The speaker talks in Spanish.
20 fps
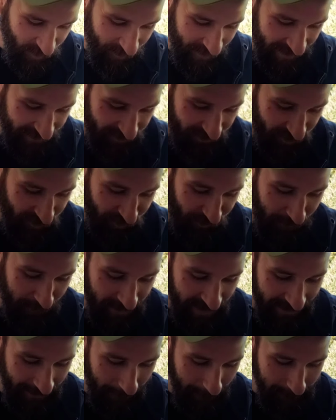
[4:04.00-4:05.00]
más
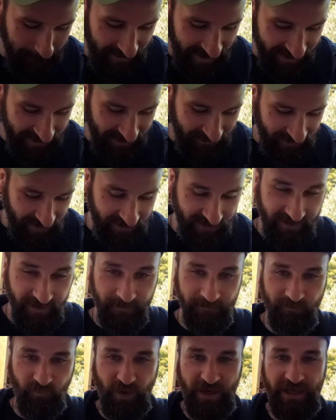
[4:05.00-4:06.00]
2020.
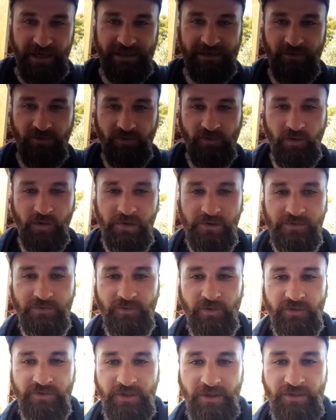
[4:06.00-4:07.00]
Buena Chris Coles,
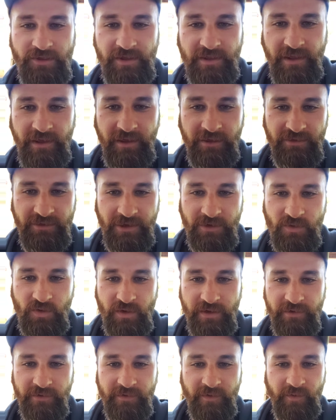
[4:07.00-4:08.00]
no sé si te
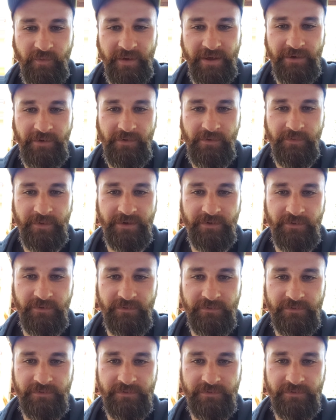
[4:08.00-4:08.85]
saludé o no, perro, pero.